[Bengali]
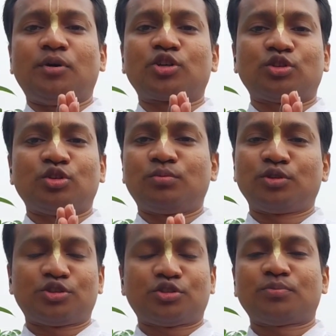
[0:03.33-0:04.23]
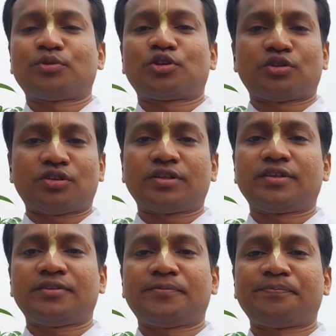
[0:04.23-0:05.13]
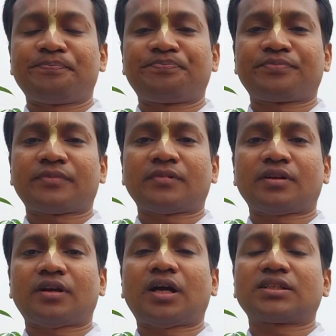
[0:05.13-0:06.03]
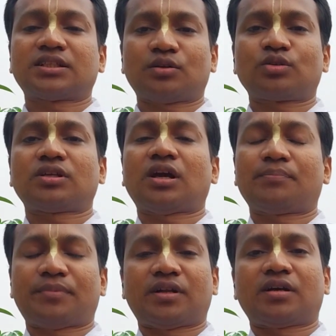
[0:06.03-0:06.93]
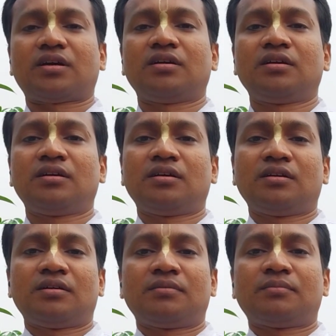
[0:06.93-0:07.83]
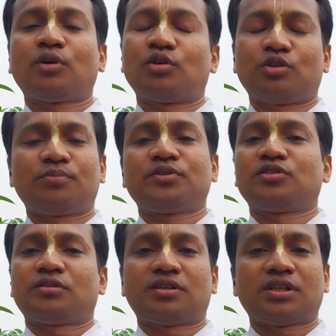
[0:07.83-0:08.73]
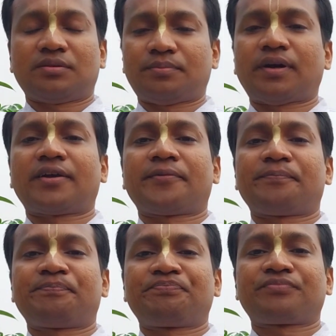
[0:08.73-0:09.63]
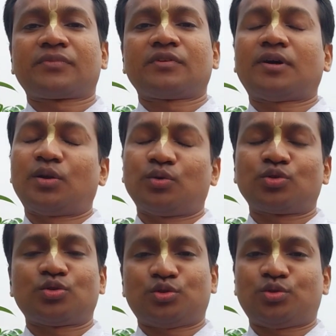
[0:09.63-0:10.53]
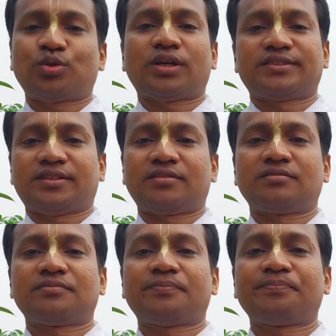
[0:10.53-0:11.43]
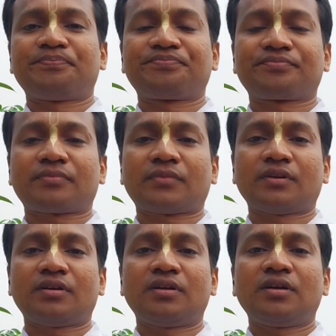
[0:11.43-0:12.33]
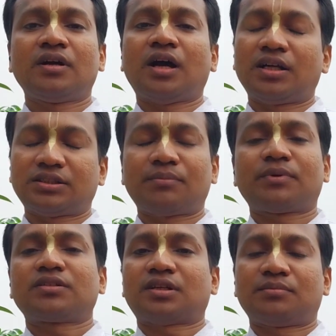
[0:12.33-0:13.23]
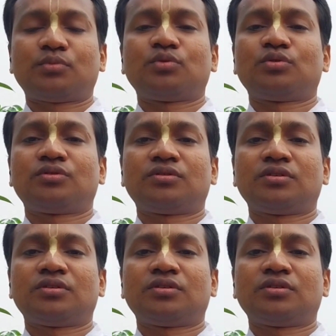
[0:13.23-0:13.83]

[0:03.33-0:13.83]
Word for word: সুধি ভক্ত ও বৈষ্ণব মণ্ডলী আশা করি আপনারা গুরু ও গোবিন্দর কৃপায় ভালো ও সুস্থ আছেন আজ আমরা জানব